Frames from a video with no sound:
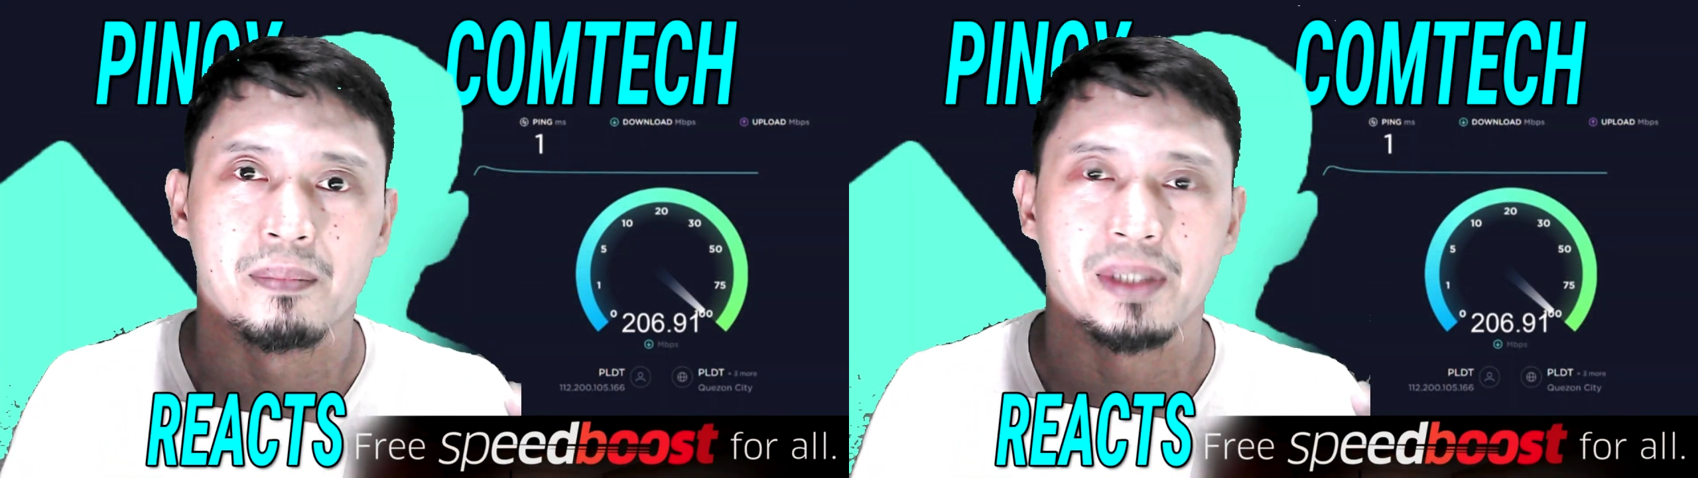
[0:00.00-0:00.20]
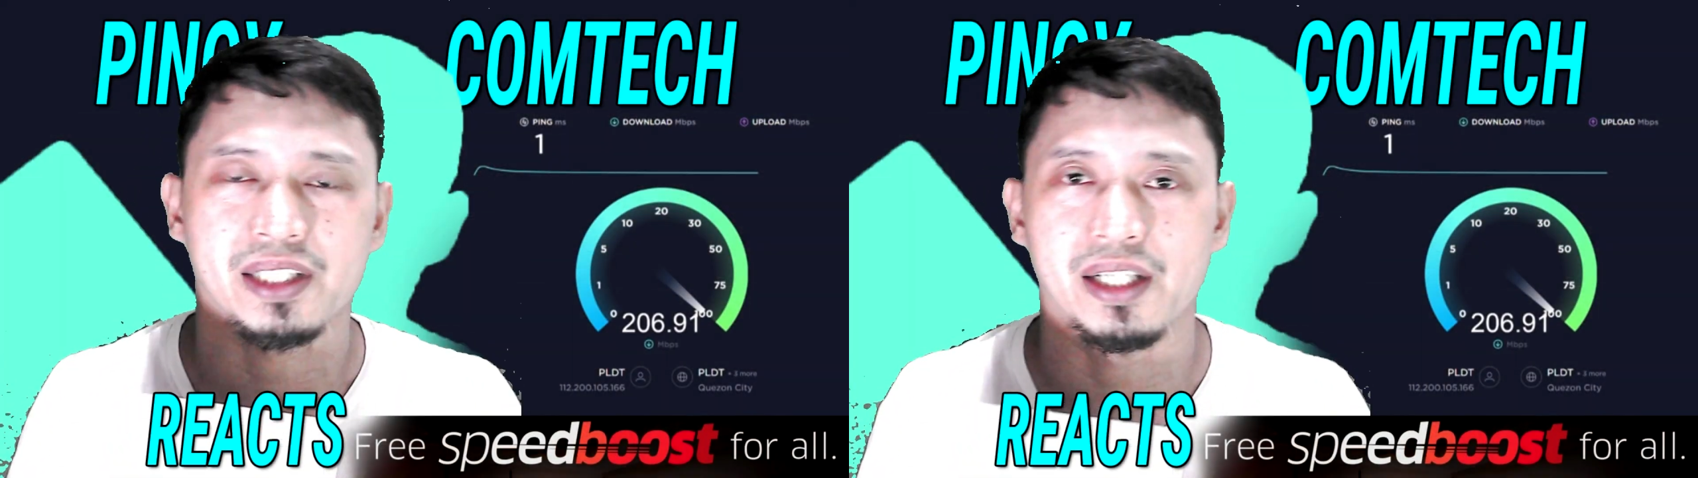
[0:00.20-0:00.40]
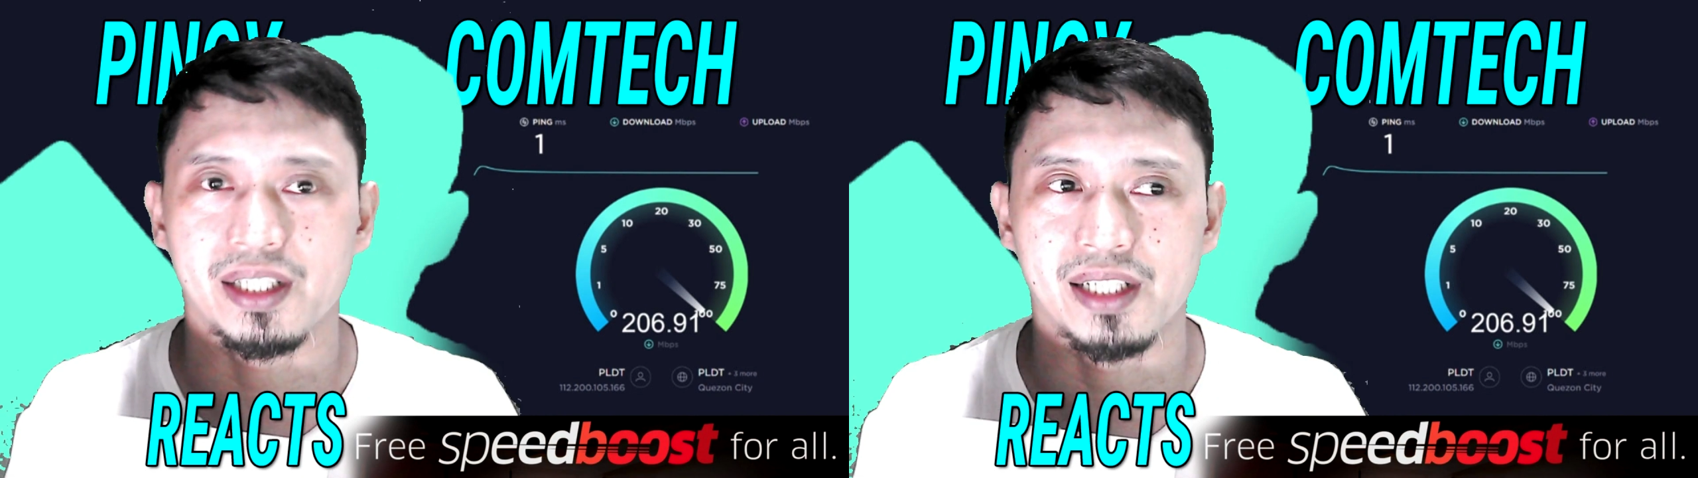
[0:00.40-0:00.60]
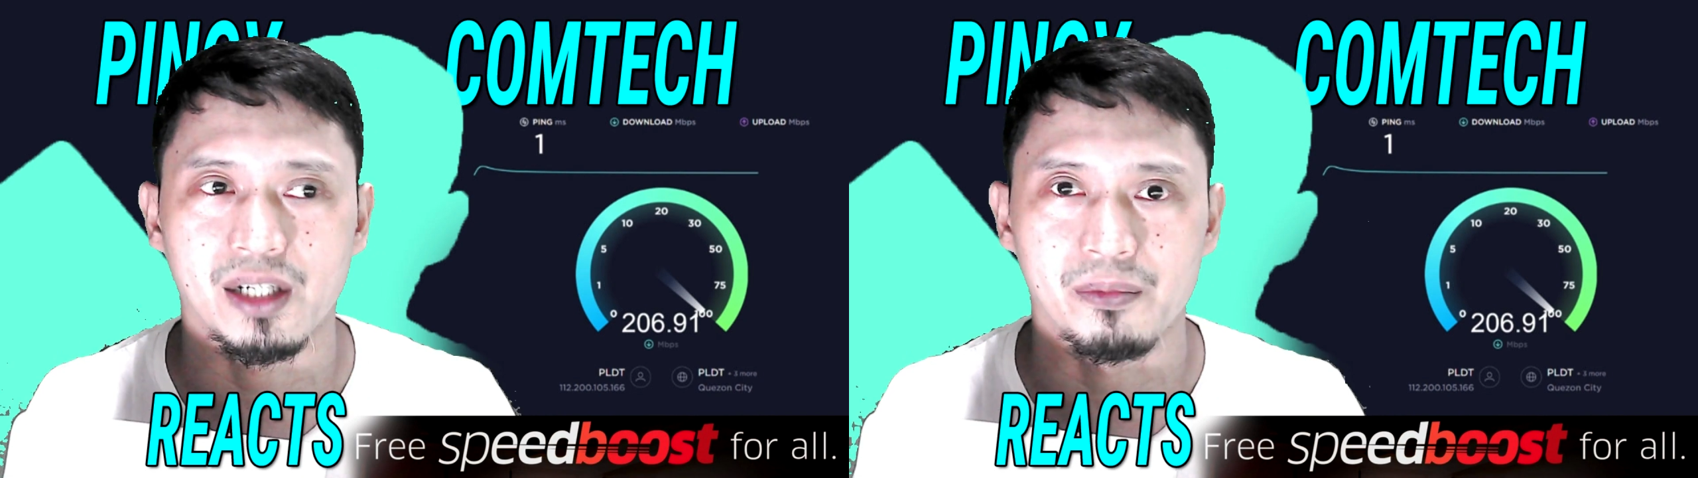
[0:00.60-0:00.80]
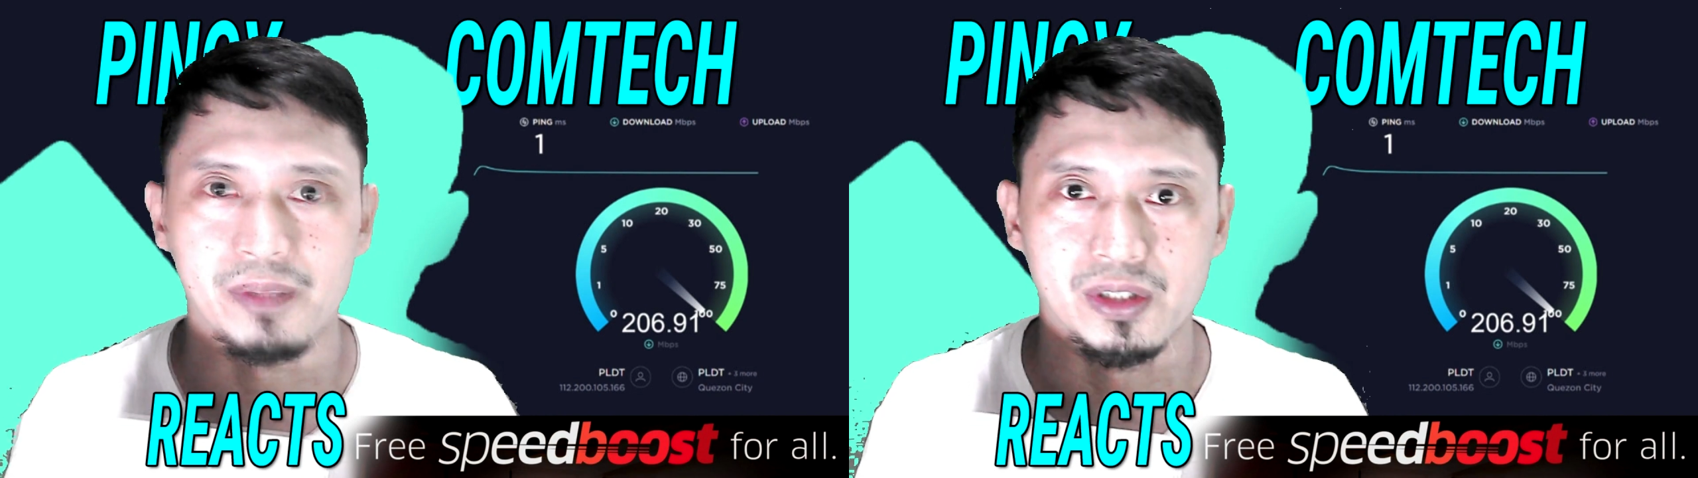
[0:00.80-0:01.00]
Pasensya na
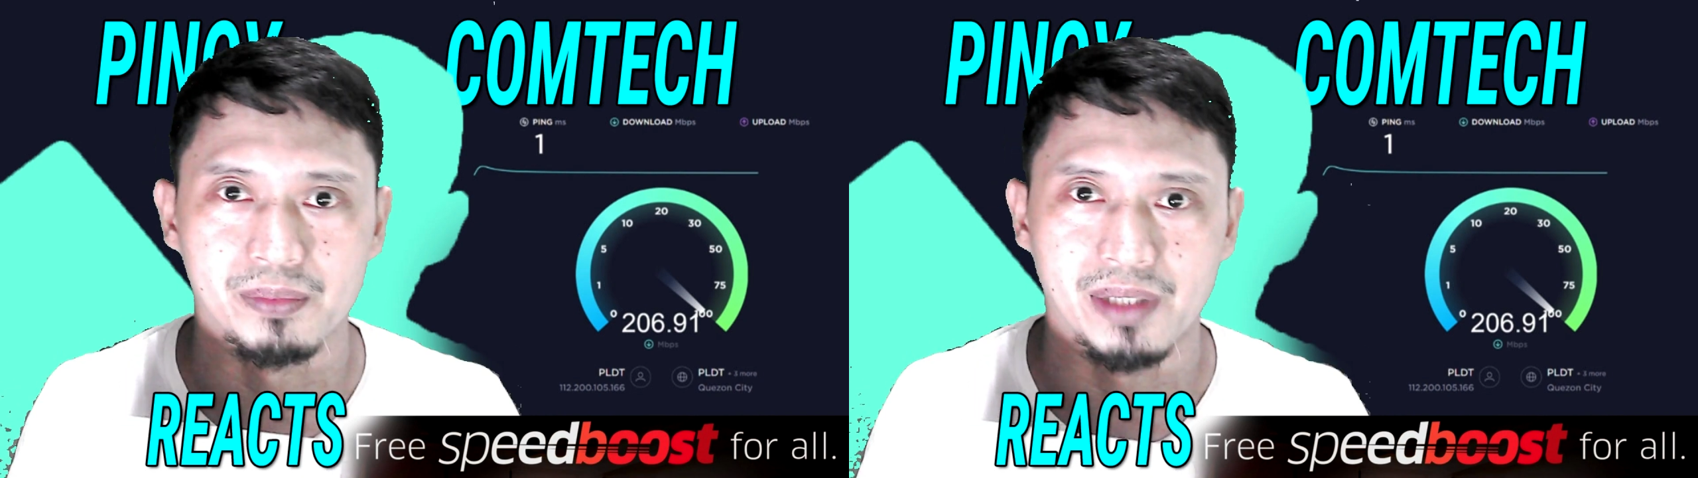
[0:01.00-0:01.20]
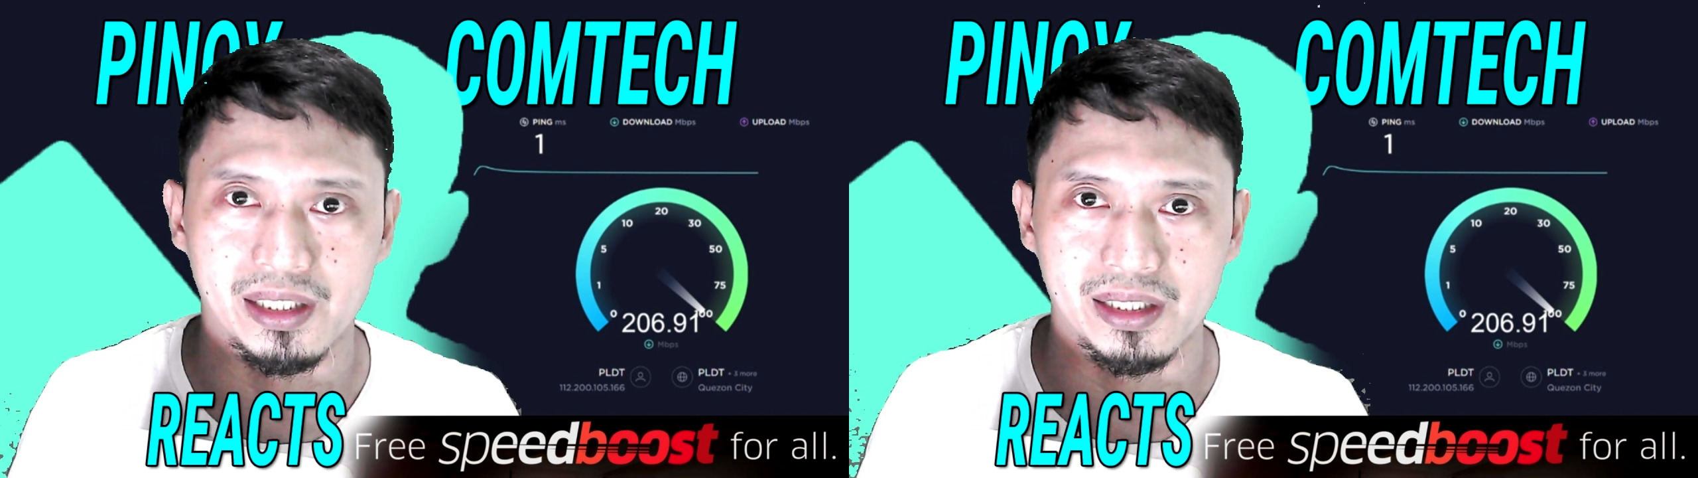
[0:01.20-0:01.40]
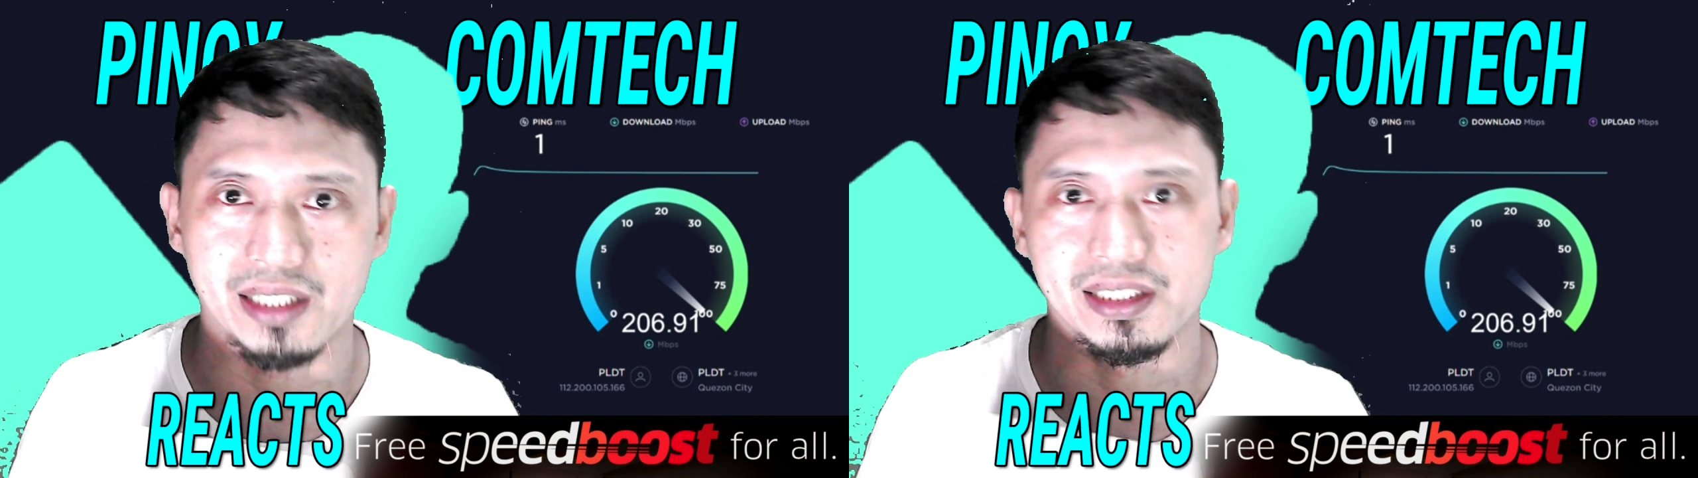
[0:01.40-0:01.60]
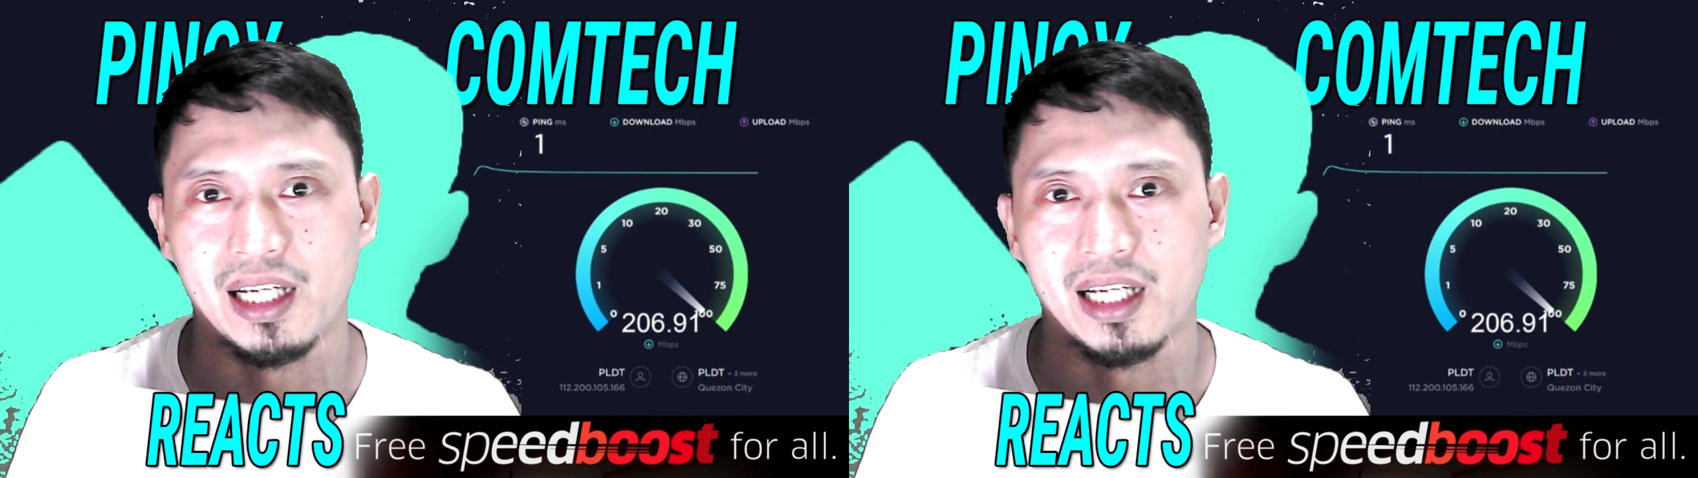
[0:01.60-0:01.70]
kung medyo maingay kasi